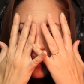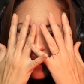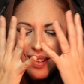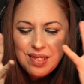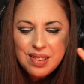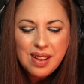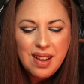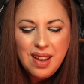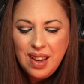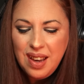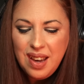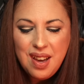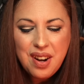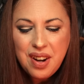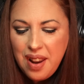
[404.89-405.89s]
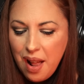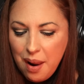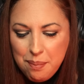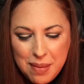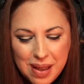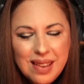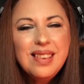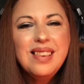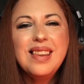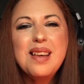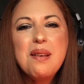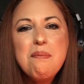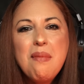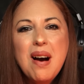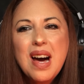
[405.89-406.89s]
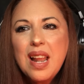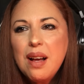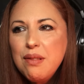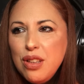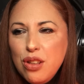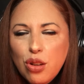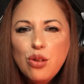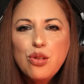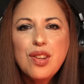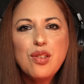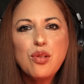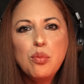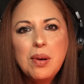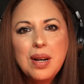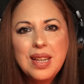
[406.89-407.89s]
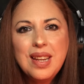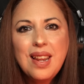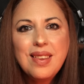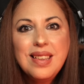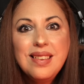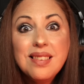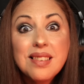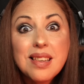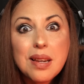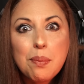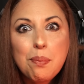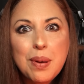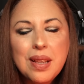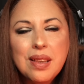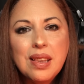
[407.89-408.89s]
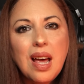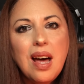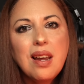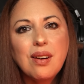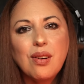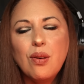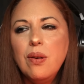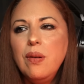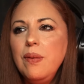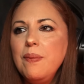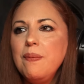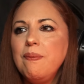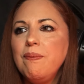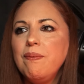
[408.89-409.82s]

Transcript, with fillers: Es, es realmente maravillosa su manera de interpretar, ¿no?